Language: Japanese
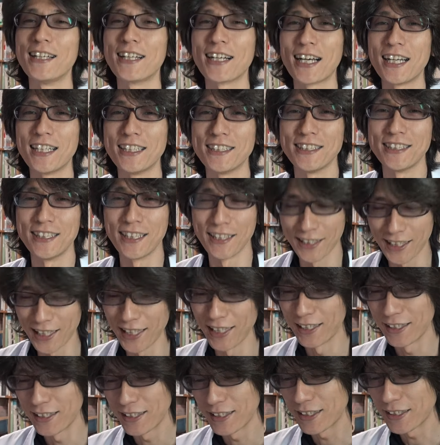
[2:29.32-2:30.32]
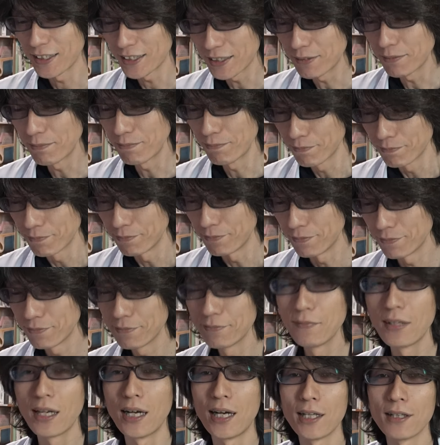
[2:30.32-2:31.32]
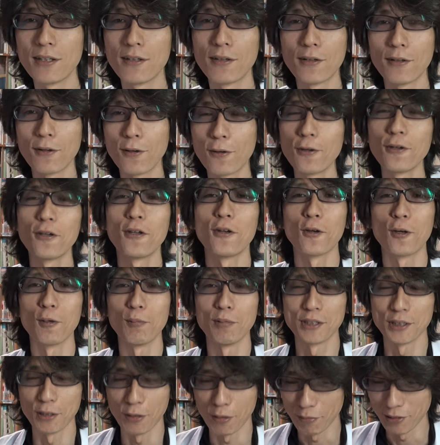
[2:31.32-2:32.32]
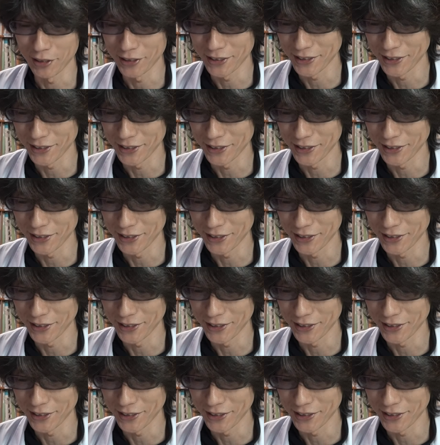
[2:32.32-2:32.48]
な感じでねあの大喜びしておりま